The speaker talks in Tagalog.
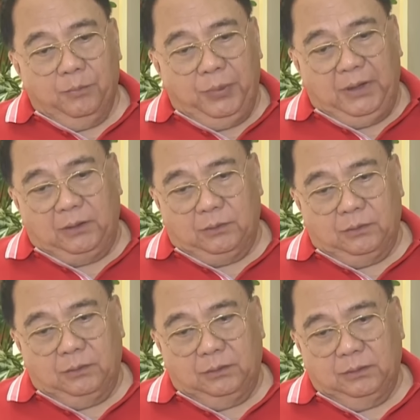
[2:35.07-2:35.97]

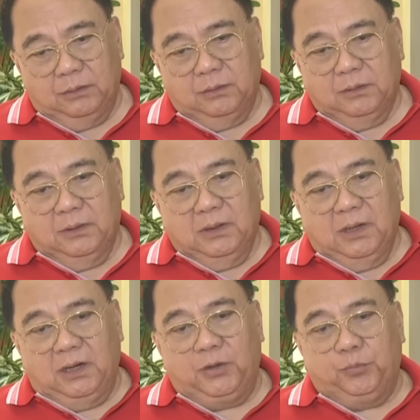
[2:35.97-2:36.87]
Pero,
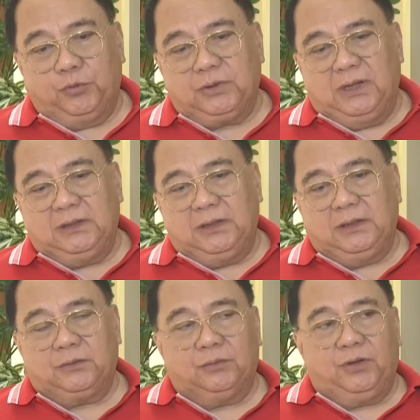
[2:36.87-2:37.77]
ang importante
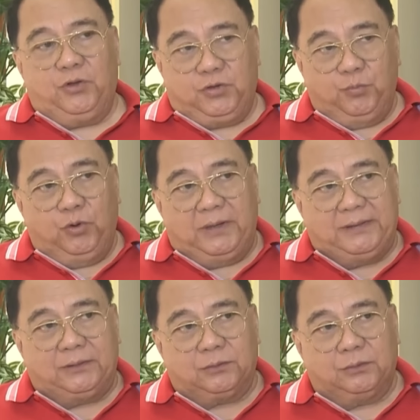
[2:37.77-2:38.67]
rito, na isimulan
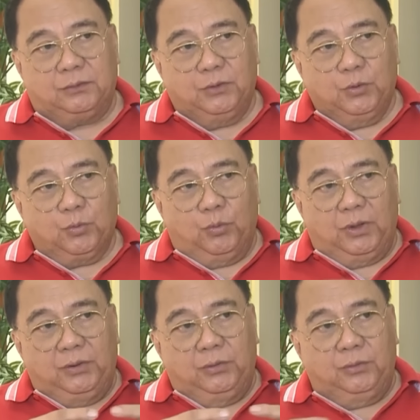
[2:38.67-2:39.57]
nito,
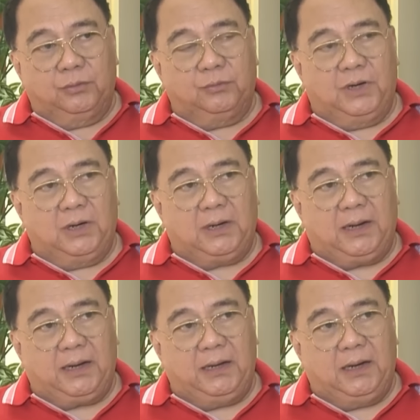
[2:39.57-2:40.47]
kung ano yung mga
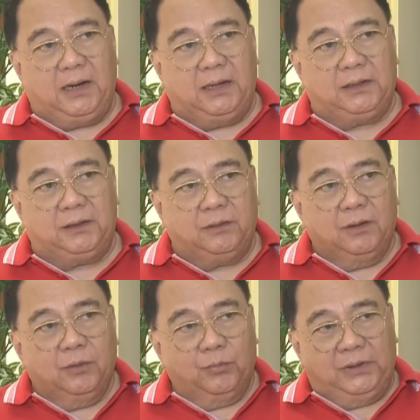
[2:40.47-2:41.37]
kakailanganin,
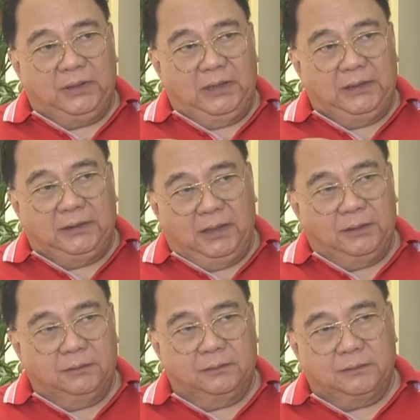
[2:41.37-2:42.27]
madali na
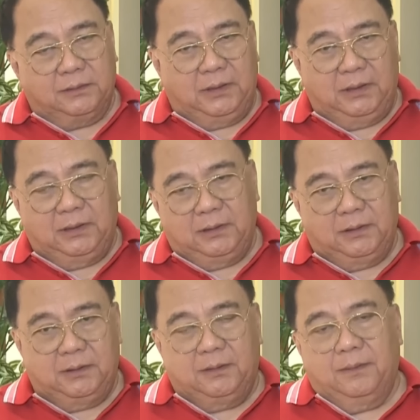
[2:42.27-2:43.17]
yung,
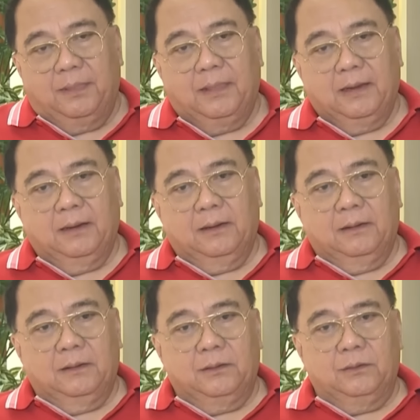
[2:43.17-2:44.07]
uh,
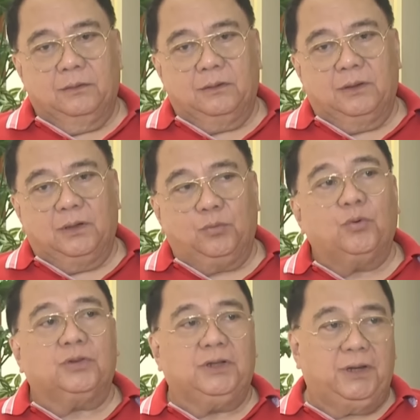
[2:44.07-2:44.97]
yung uh,
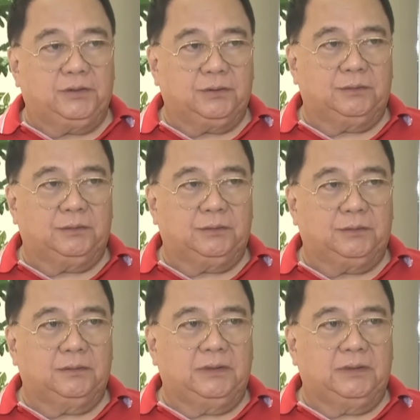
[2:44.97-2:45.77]
coordination.